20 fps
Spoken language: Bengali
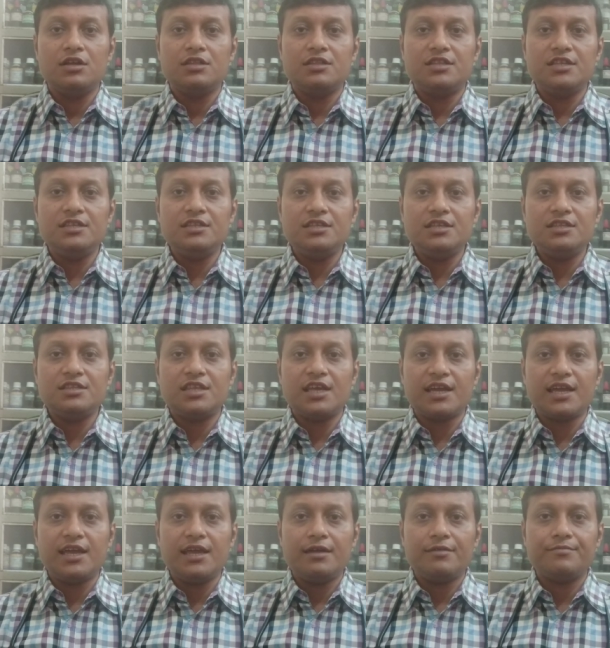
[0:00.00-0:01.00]
তিন দিন
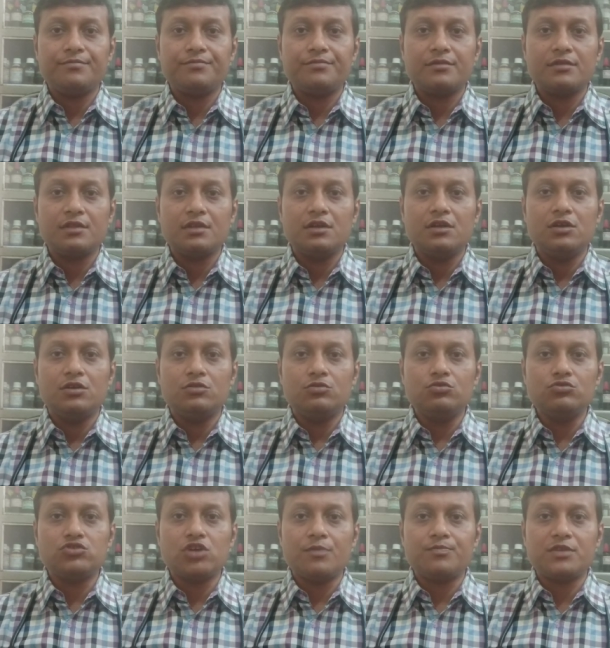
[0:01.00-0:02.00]
থেকে দু
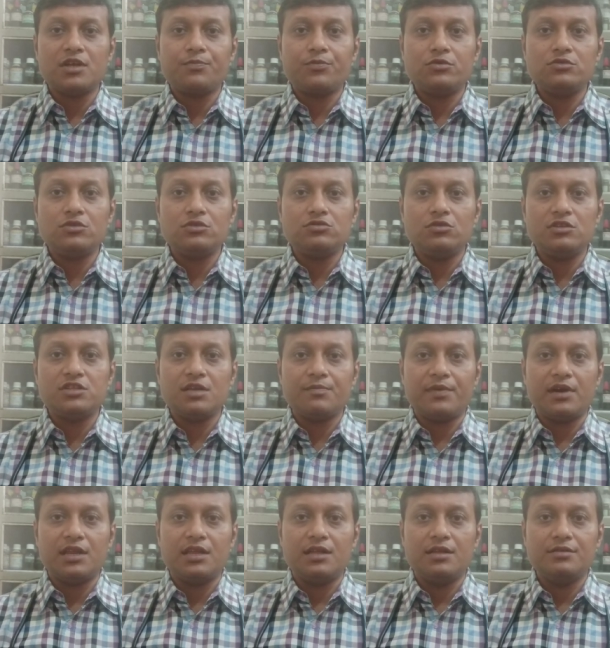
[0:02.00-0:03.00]
সপ্তাহ পর্যন্ত চলতে
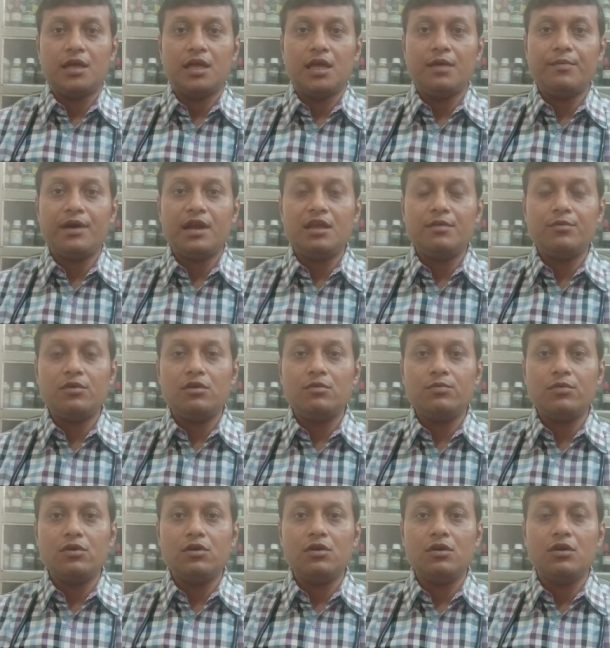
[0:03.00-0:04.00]
পারে এবারে
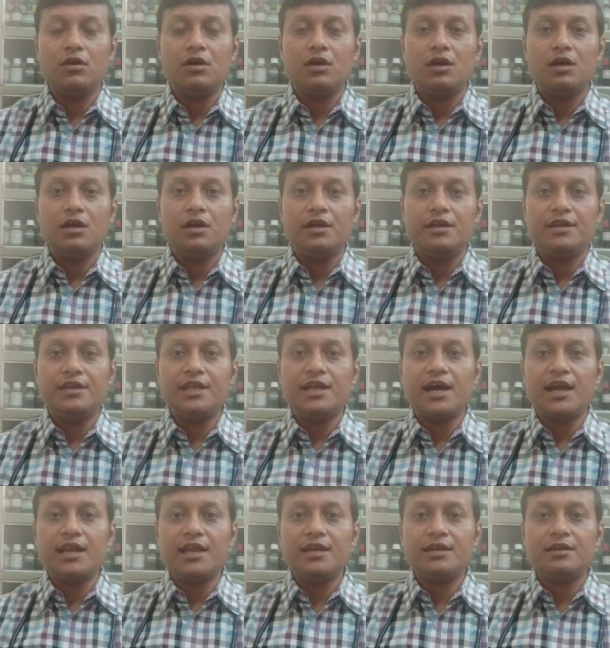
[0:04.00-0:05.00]
বলবো
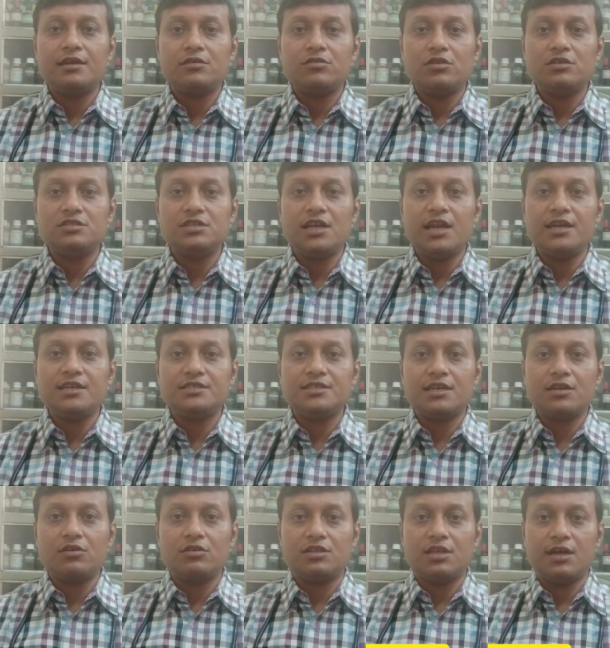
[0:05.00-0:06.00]
রিকারেন্ট টনসিলাইটিসের
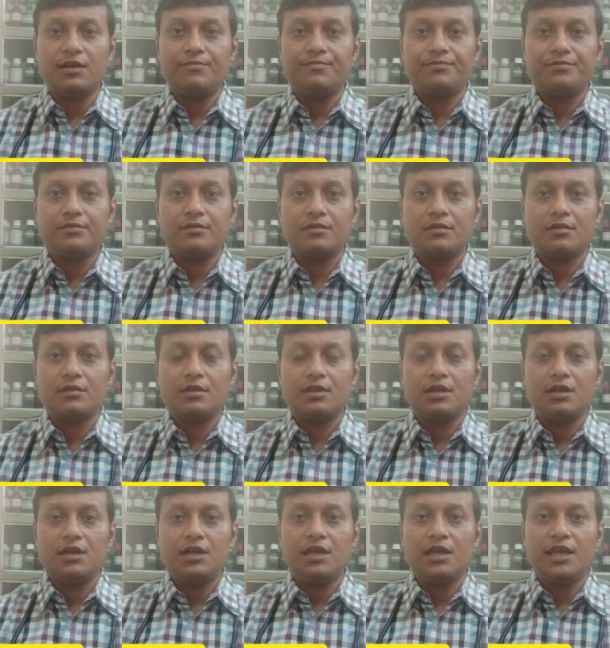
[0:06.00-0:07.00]
কথা
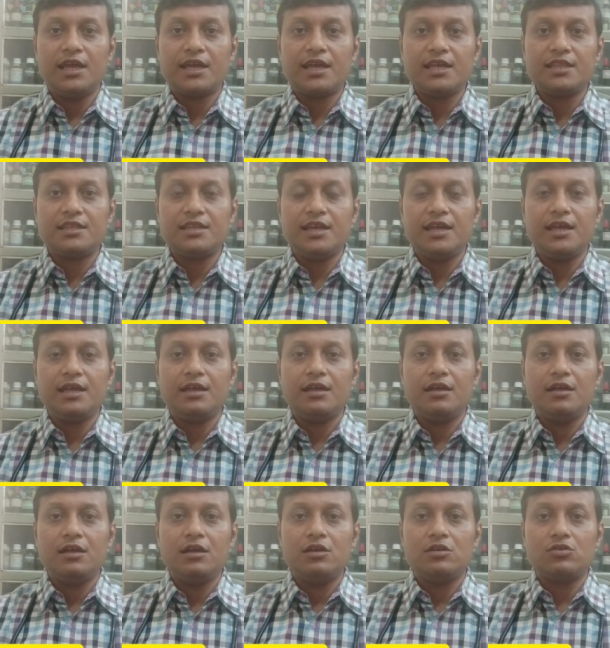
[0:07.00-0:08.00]
এক্ষেত্রে
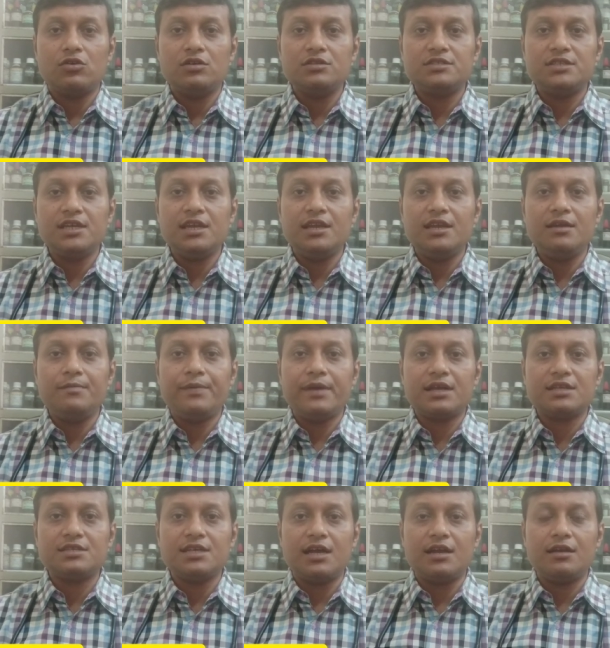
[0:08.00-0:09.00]
টনসিল
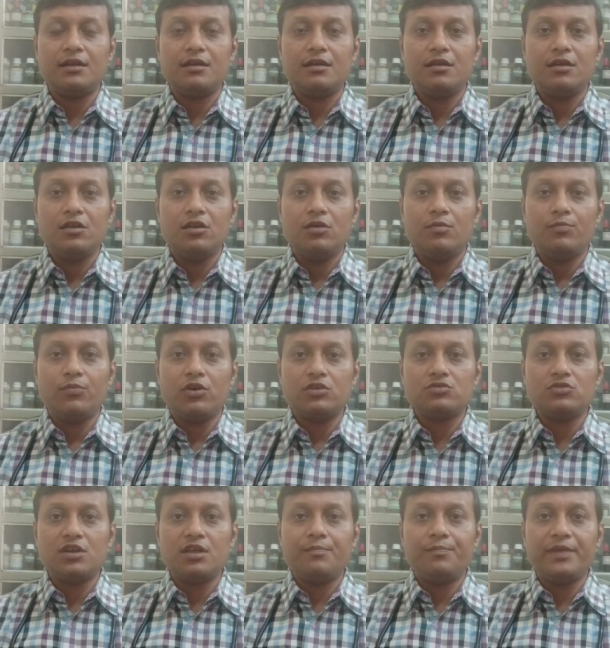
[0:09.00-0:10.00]
ইনফেকশান
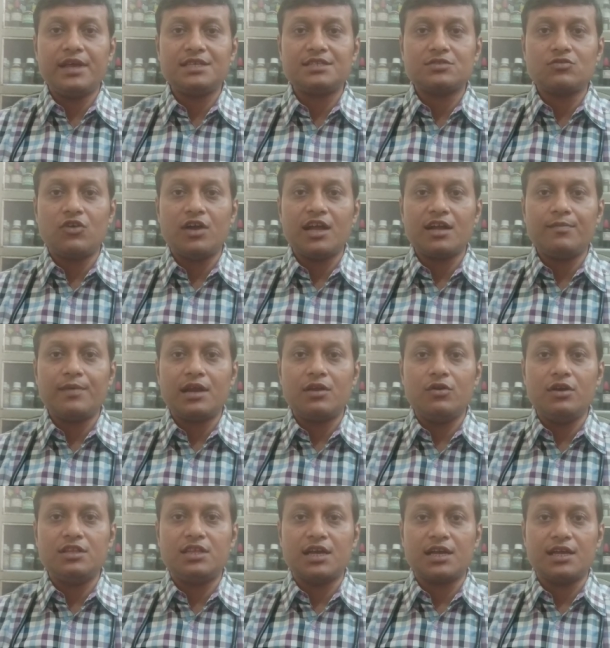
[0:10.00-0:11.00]
বছরে বেশ কয়েকবার
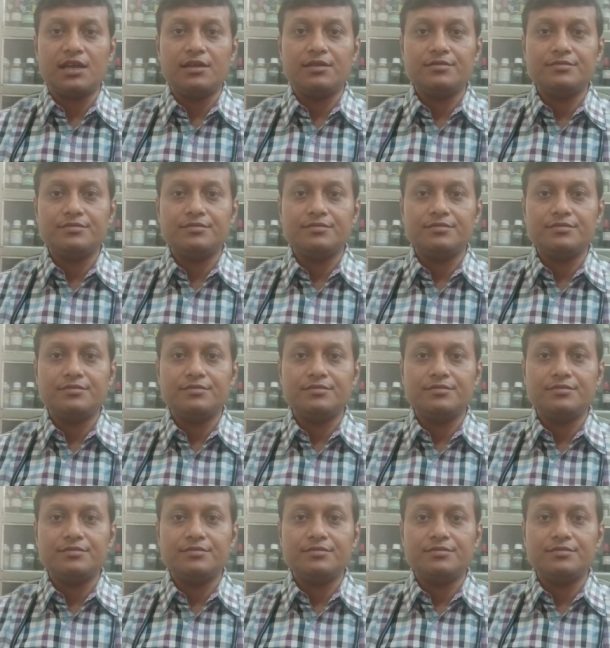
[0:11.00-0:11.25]
হয়ে থাকে